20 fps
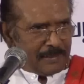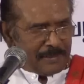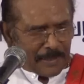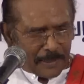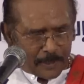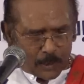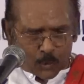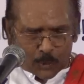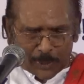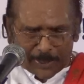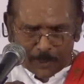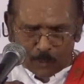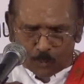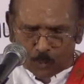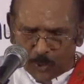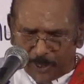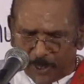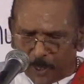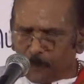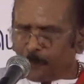என்னுடைய
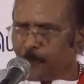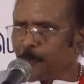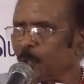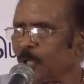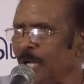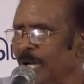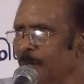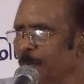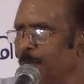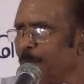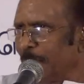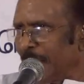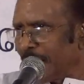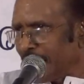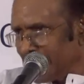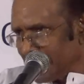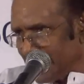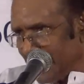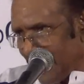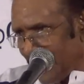உயிர் புறா
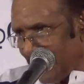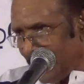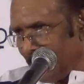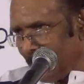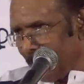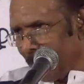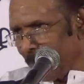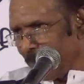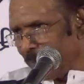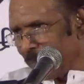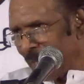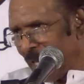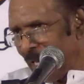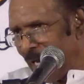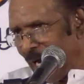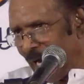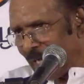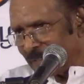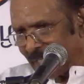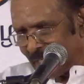பறந்தால்
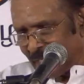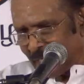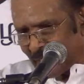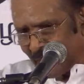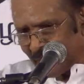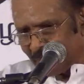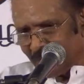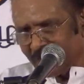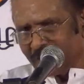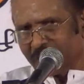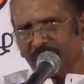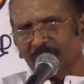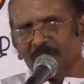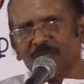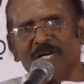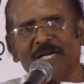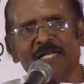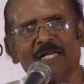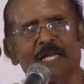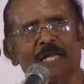அது இறைவன்
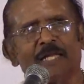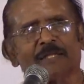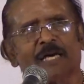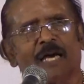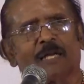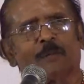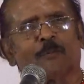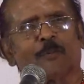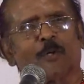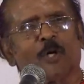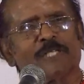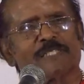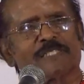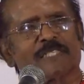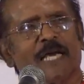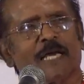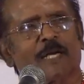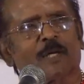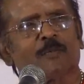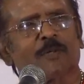திருவடியிலே தான் போய்
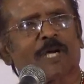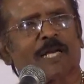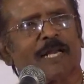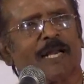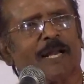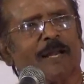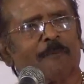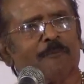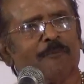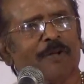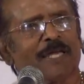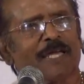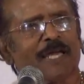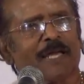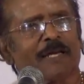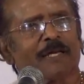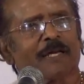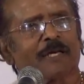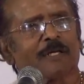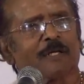சேருங்கிற நம்பிக்கை
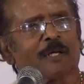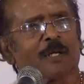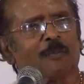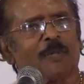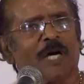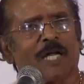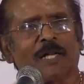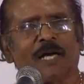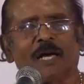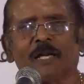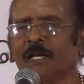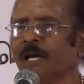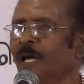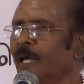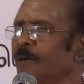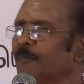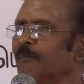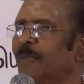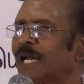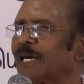எனக்கு இருக்குமானால்
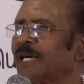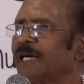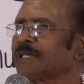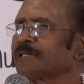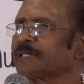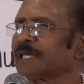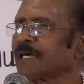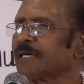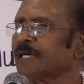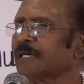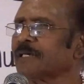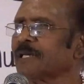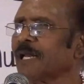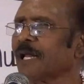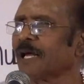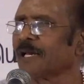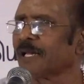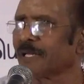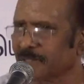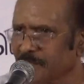மரணத்தை கண்டு
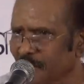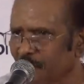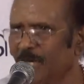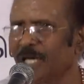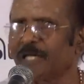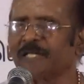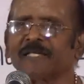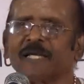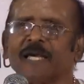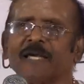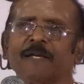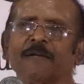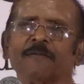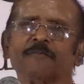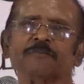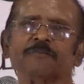நான் அஞ்ச மாட்டேன்